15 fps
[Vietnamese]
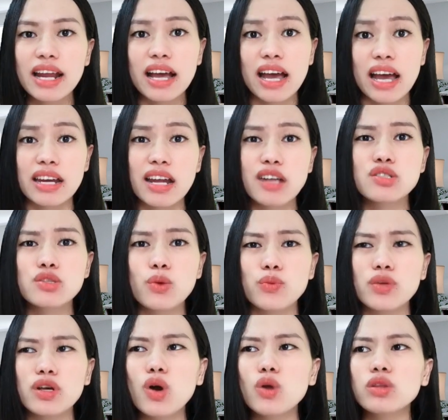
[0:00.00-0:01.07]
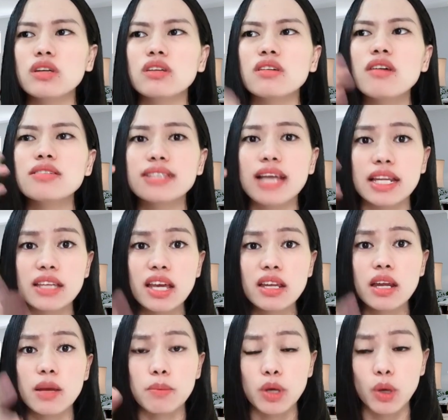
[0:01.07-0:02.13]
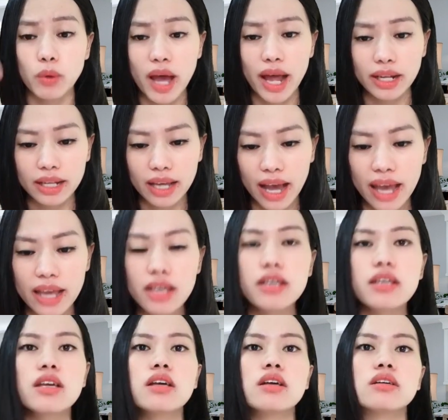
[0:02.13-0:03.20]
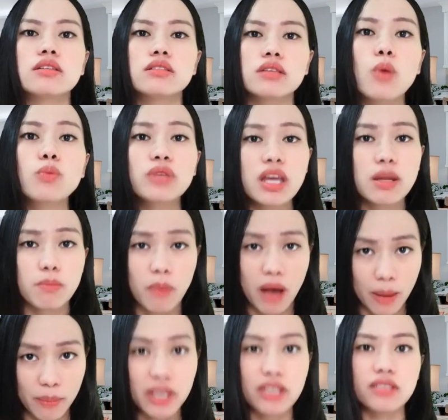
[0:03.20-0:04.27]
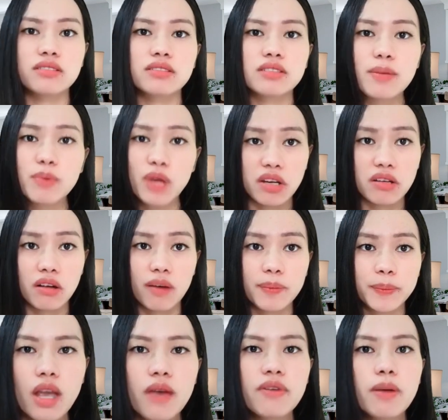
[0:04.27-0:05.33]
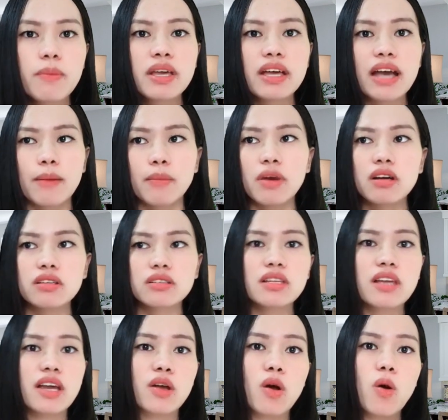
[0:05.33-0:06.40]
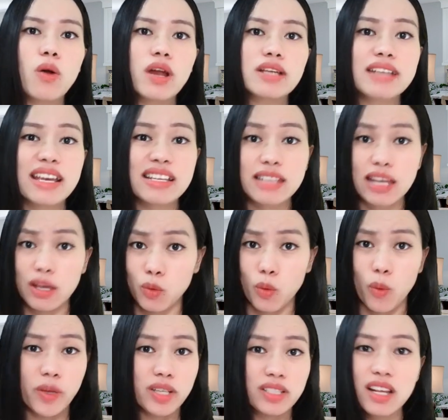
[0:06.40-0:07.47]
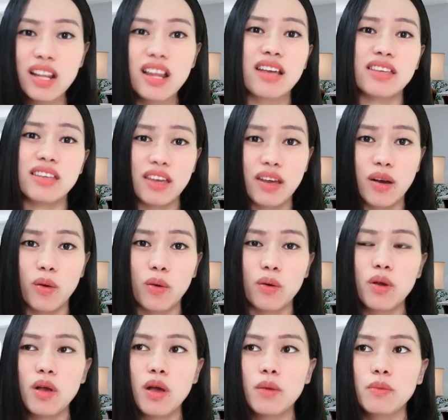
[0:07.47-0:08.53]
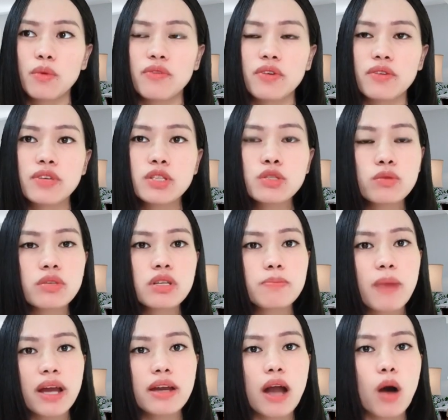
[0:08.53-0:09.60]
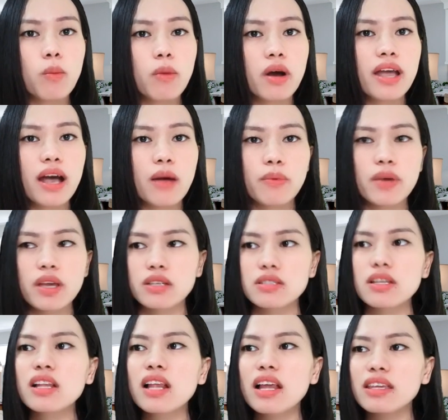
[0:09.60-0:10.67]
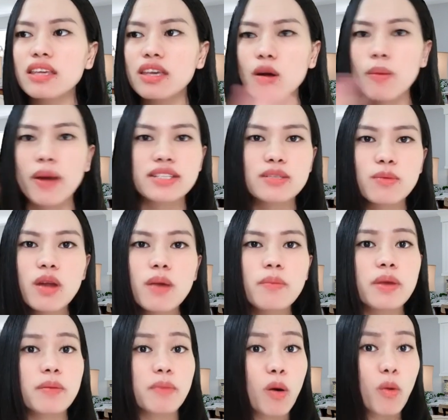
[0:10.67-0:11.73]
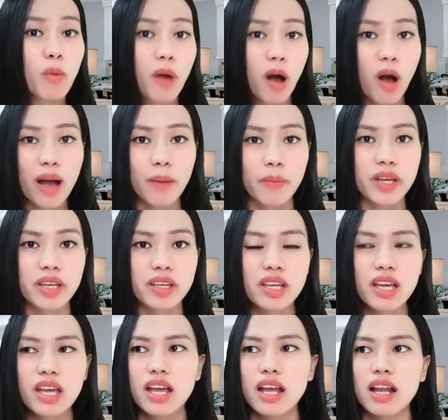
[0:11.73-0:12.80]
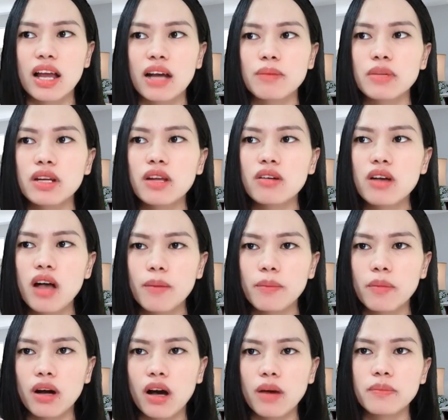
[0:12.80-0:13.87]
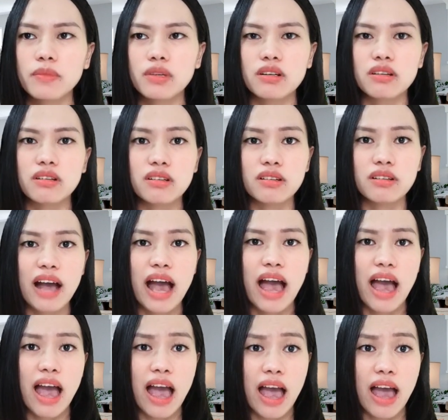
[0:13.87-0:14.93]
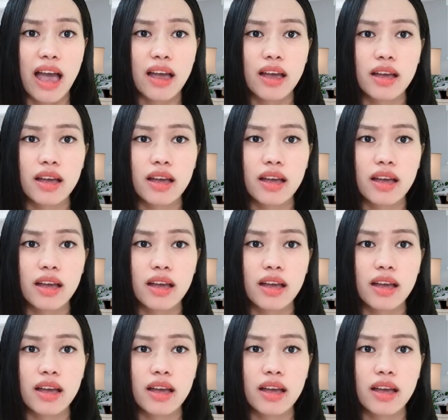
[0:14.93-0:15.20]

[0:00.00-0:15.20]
là khả năng dùng những ngôn từ đơn giản nhất để biểu đạt cái thông tin mà mình tiếp nhận được. Và mình cảm ơn các thầy cô đã dạy dịch của mình rất là nhiều. Bởi vì ví dụ như ban đầu mới học ấy, rất là nhiều bạn trong lớp mình, bao gồm có cả mình, là mới đầu cứ ậm ừ à.